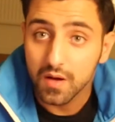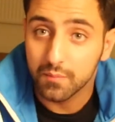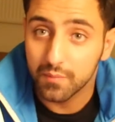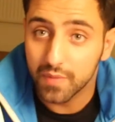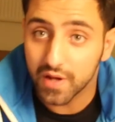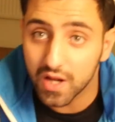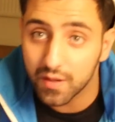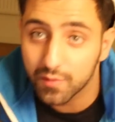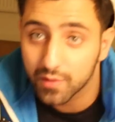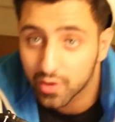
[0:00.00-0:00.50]

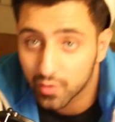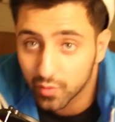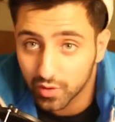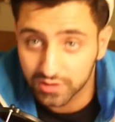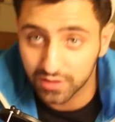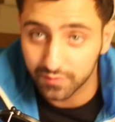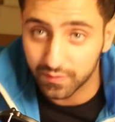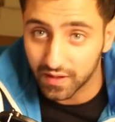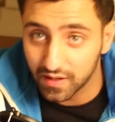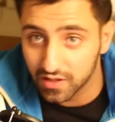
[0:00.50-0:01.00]
مرحبا
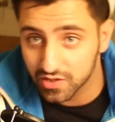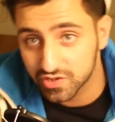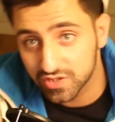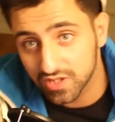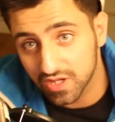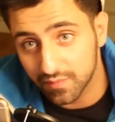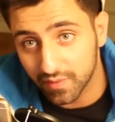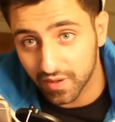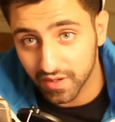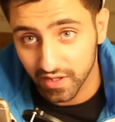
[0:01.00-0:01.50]
اخواتي بحلقه
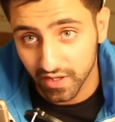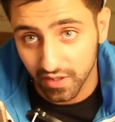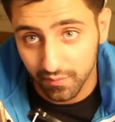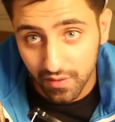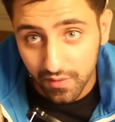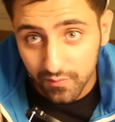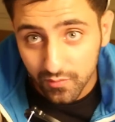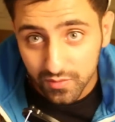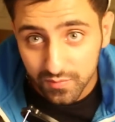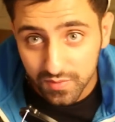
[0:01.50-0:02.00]
جديده معي انا
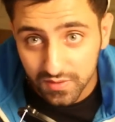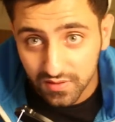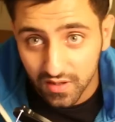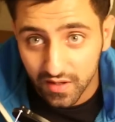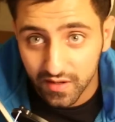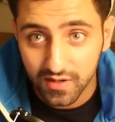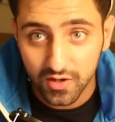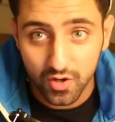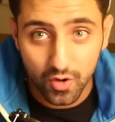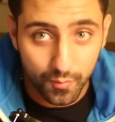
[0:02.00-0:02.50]
محمود
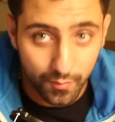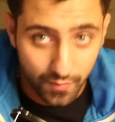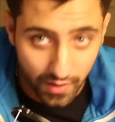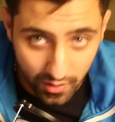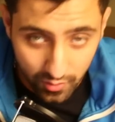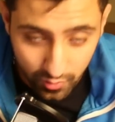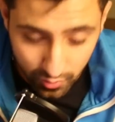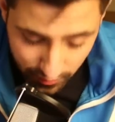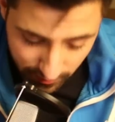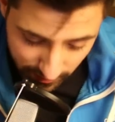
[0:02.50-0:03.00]
بيطار اليوم
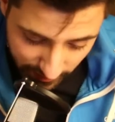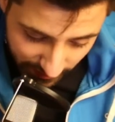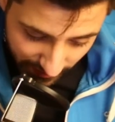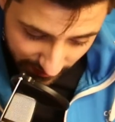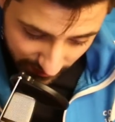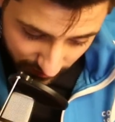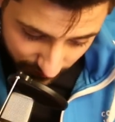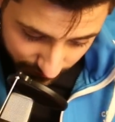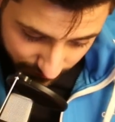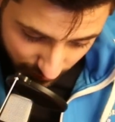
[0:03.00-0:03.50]
معكم
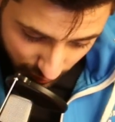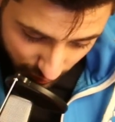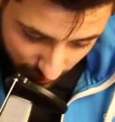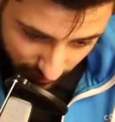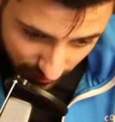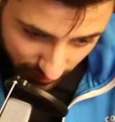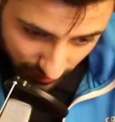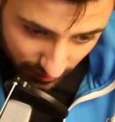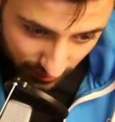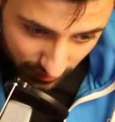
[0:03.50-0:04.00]

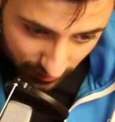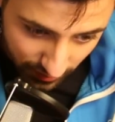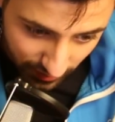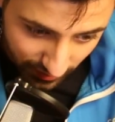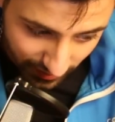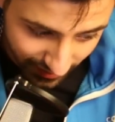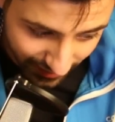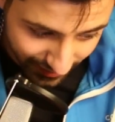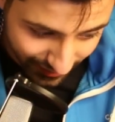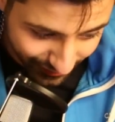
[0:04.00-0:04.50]
لنعلفكم
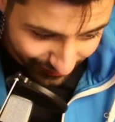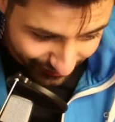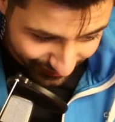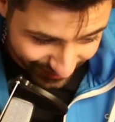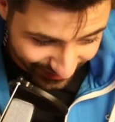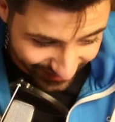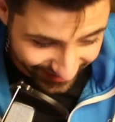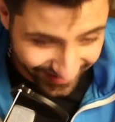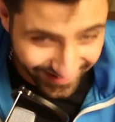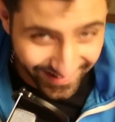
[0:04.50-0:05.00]

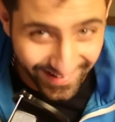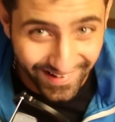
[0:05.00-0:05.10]
لنعلفكم